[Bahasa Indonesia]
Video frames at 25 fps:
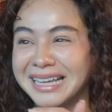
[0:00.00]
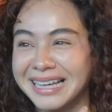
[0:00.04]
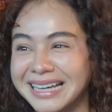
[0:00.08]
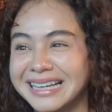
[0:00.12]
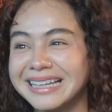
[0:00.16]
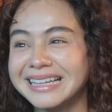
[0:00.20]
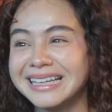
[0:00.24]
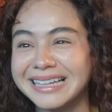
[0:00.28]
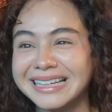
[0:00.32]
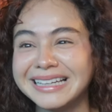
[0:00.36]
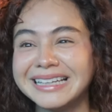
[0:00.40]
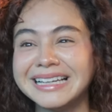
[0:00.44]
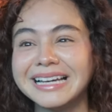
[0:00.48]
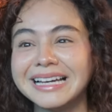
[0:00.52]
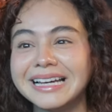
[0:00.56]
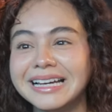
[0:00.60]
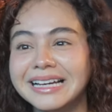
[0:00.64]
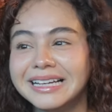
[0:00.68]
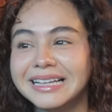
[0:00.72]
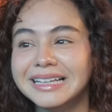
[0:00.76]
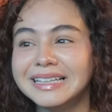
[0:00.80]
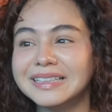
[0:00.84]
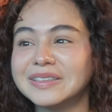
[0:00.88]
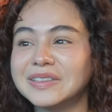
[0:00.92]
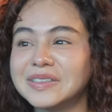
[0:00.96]
iya iya iya
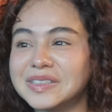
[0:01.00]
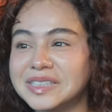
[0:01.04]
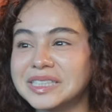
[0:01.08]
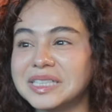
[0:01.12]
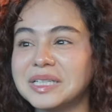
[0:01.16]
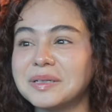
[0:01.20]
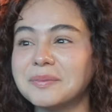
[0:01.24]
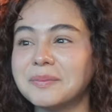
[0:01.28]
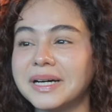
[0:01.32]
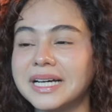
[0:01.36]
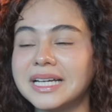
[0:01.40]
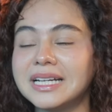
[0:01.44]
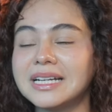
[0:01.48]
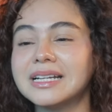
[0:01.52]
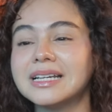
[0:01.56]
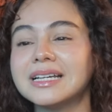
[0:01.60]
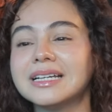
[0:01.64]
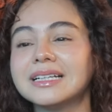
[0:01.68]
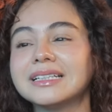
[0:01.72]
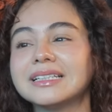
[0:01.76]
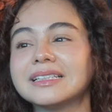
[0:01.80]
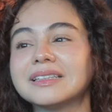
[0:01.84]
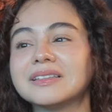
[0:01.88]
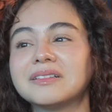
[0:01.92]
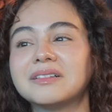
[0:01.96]
terus
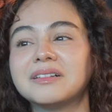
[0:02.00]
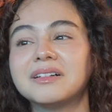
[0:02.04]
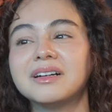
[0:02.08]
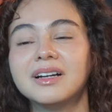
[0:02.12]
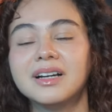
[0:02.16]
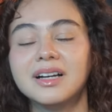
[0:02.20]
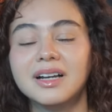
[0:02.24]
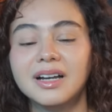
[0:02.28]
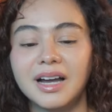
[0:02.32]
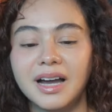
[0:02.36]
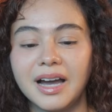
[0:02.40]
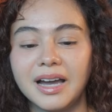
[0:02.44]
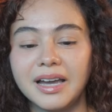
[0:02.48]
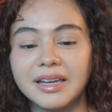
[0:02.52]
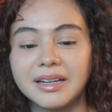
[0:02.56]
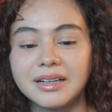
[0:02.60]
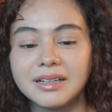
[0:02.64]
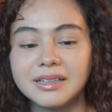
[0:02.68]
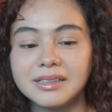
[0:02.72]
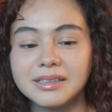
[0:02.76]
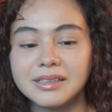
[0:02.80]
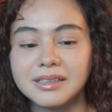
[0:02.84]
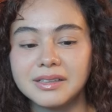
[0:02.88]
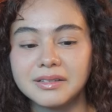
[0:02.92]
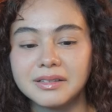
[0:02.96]
gimana gitu
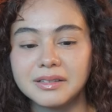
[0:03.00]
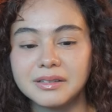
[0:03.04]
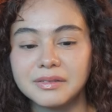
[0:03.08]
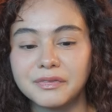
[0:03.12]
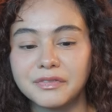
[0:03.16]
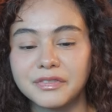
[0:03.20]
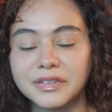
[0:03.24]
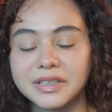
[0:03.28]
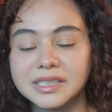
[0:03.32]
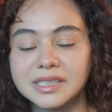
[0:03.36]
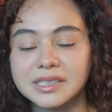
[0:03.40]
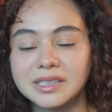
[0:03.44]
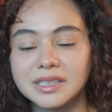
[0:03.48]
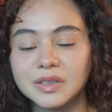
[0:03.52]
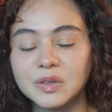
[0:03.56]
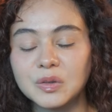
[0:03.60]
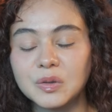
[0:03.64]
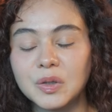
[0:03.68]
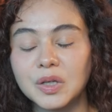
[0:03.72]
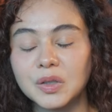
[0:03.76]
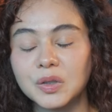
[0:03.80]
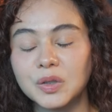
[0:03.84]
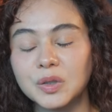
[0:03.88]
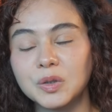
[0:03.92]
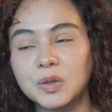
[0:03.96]
akhirnya Frisly tuh
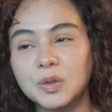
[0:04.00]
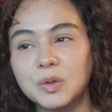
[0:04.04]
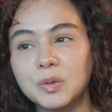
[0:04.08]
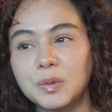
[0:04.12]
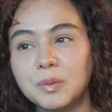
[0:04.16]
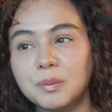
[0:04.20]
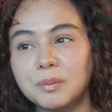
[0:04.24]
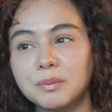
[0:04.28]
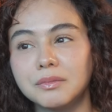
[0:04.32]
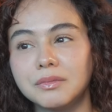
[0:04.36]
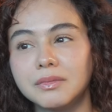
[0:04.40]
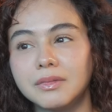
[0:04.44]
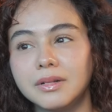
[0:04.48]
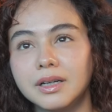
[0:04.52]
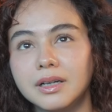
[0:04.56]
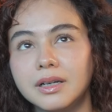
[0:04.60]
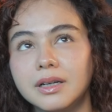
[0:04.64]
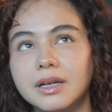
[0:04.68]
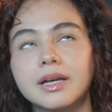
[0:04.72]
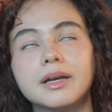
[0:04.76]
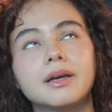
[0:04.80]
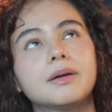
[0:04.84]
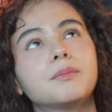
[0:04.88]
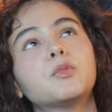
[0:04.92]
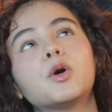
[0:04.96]
waktu itu
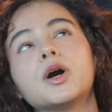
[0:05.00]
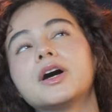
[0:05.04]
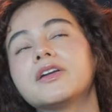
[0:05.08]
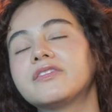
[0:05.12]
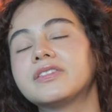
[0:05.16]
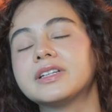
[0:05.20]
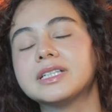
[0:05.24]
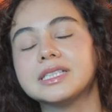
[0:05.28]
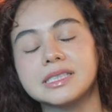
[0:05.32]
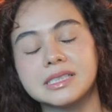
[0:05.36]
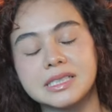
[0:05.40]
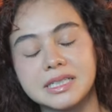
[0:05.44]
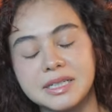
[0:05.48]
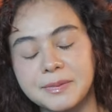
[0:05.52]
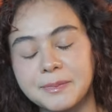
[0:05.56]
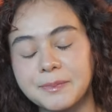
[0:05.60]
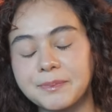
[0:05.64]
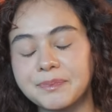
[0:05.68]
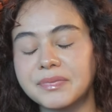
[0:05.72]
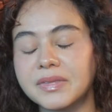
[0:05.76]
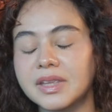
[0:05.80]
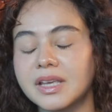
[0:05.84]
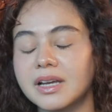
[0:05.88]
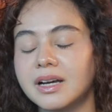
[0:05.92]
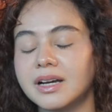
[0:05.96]
eh, bukan Frisly
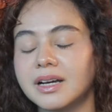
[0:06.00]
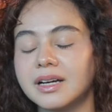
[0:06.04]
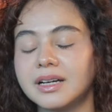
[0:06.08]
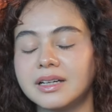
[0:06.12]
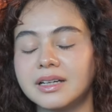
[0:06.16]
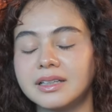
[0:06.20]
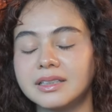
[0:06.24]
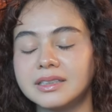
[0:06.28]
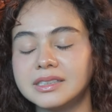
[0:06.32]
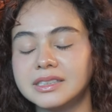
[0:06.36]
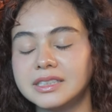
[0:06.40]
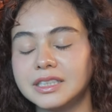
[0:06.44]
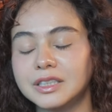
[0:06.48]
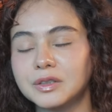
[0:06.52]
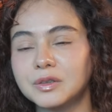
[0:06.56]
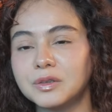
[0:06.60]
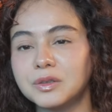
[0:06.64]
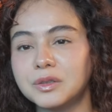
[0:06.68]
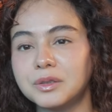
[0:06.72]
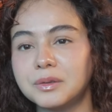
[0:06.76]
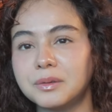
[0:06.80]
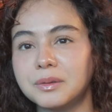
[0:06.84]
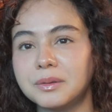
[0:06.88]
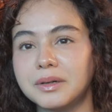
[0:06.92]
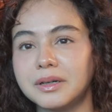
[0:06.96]
uh, di
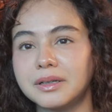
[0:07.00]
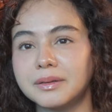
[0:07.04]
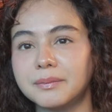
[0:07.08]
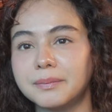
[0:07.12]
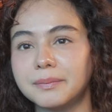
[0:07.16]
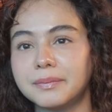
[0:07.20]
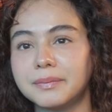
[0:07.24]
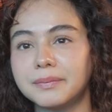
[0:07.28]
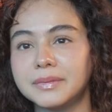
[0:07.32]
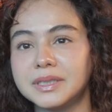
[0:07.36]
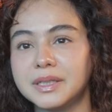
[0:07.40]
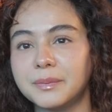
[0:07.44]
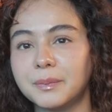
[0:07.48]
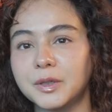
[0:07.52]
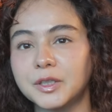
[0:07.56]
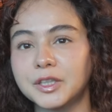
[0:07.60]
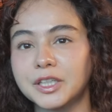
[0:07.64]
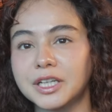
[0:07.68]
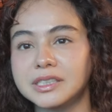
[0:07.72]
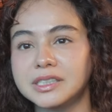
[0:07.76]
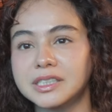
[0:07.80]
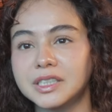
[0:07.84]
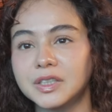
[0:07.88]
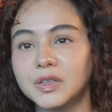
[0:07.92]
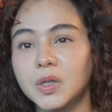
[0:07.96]
situ di
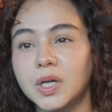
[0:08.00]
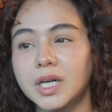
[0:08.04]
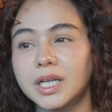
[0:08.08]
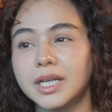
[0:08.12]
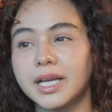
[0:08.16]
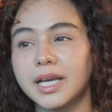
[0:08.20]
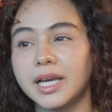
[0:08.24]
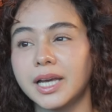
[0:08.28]
podcast itu ada